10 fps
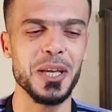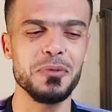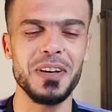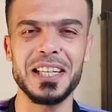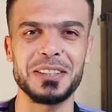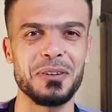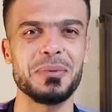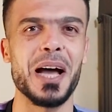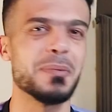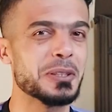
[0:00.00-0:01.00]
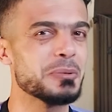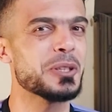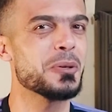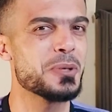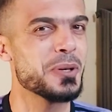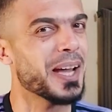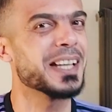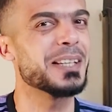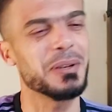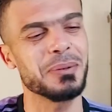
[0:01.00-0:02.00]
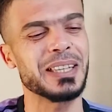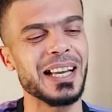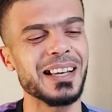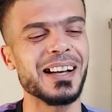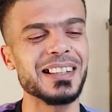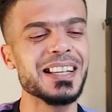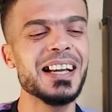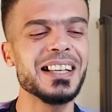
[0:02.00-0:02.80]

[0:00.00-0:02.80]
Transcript: هي مفلس فهمناها بس مطلوب شو يعني اكتب لي بالتعليقات